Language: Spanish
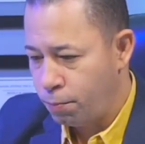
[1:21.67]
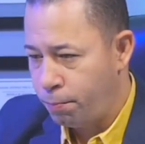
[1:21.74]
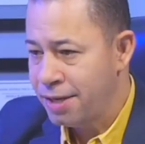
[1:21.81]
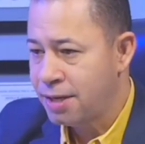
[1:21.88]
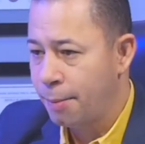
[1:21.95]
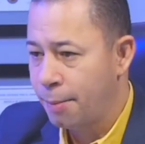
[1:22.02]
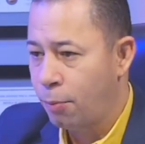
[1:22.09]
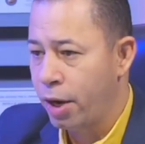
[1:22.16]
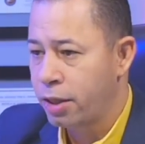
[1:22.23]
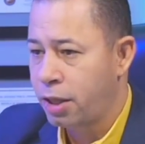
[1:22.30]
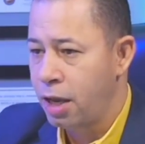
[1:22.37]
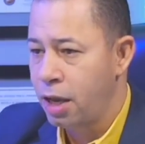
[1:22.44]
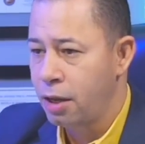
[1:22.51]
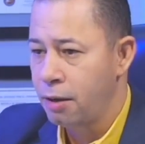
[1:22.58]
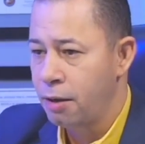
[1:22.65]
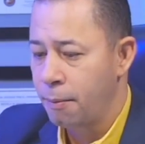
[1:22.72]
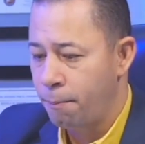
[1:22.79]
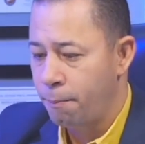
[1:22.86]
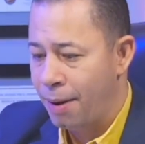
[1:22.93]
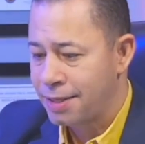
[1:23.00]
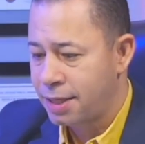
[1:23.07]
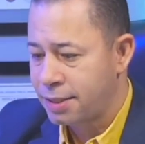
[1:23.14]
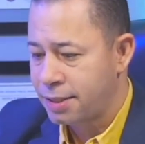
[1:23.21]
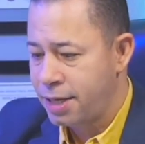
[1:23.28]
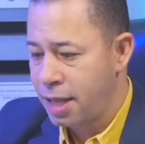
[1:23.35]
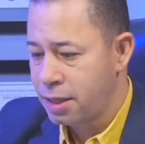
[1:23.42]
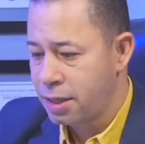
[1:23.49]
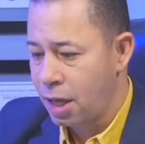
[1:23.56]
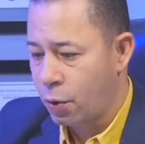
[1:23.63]
Visa boletín más
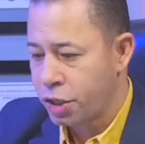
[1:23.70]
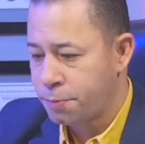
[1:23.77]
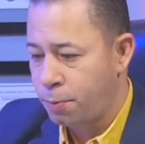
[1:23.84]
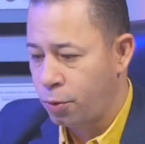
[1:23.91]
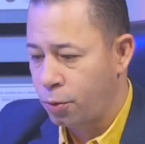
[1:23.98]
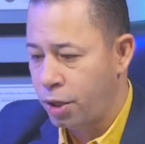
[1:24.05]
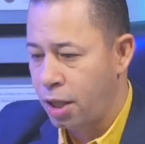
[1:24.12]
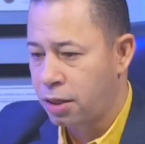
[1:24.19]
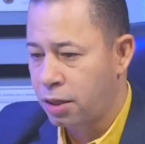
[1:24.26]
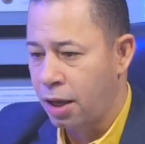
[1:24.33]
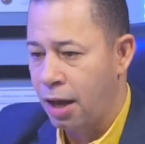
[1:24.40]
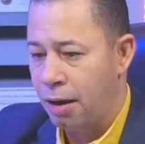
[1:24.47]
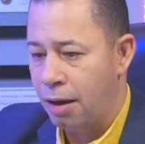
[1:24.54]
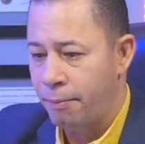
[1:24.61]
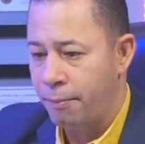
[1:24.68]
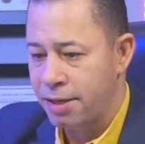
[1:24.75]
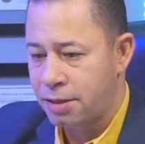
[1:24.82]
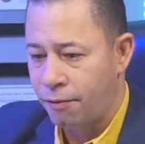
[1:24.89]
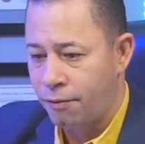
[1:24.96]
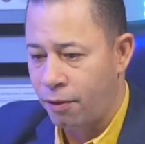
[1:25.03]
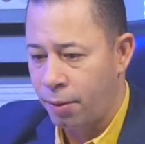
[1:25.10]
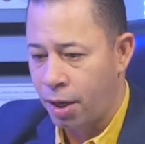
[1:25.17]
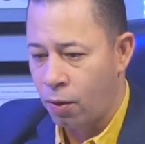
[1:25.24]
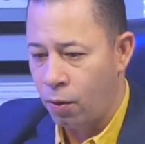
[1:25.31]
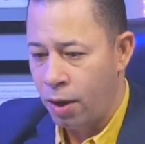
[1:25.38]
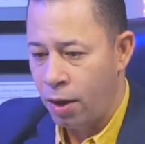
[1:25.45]
reciente correspondiente al mes de febrero